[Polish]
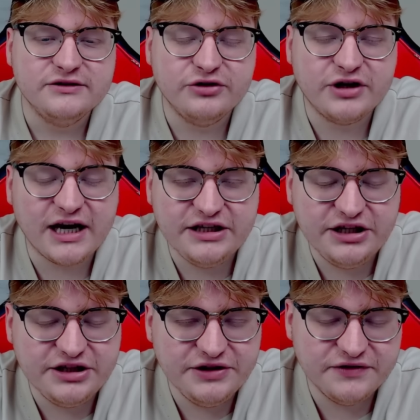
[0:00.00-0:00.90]
No
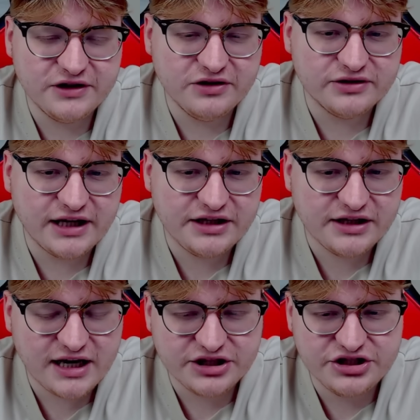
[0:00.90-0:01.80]
Haiti wygląda
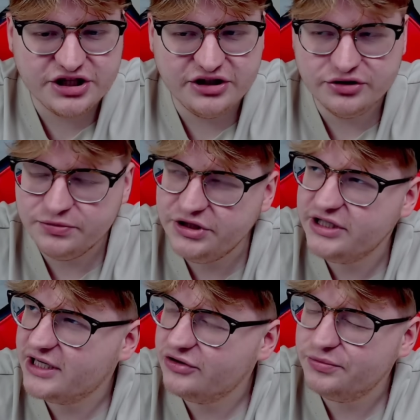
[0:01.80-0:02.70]
inaczej,
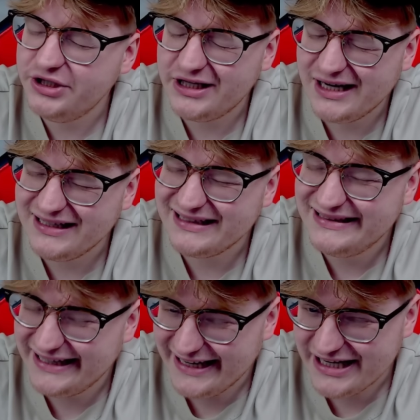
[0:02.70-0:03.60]
Dominika Dominikana
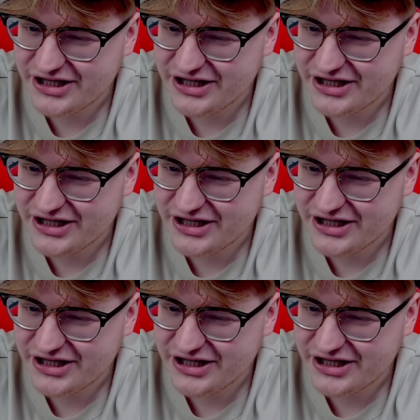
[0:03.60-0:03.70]
też.